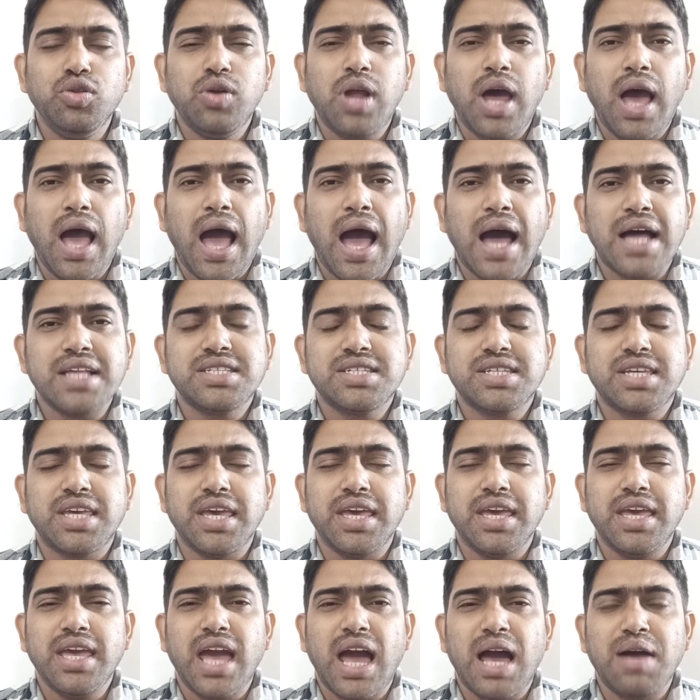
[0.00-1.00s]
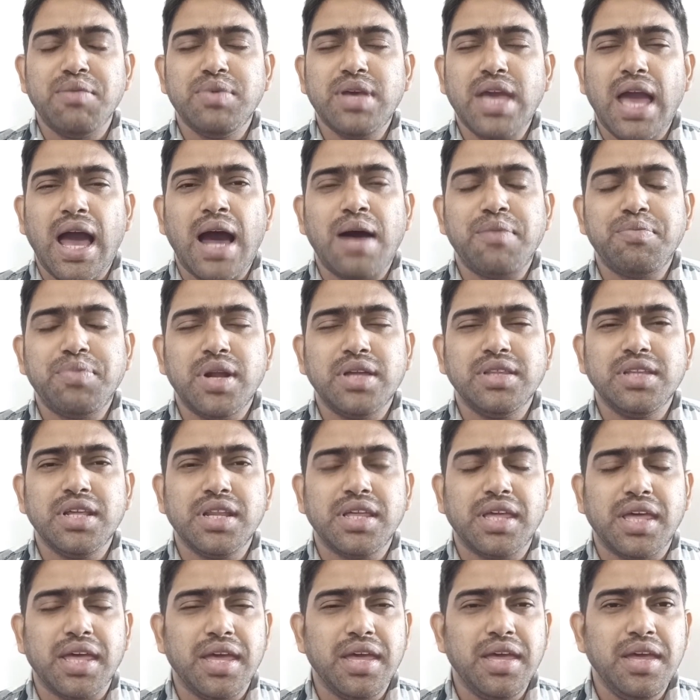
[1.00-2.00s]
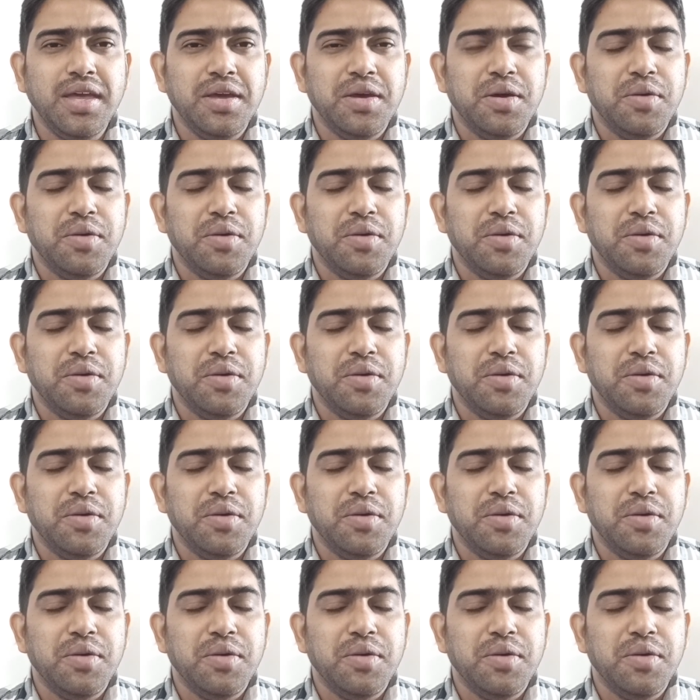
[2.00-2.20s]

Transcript: বন্ধুরা আজকে আমি আপনাদেরকে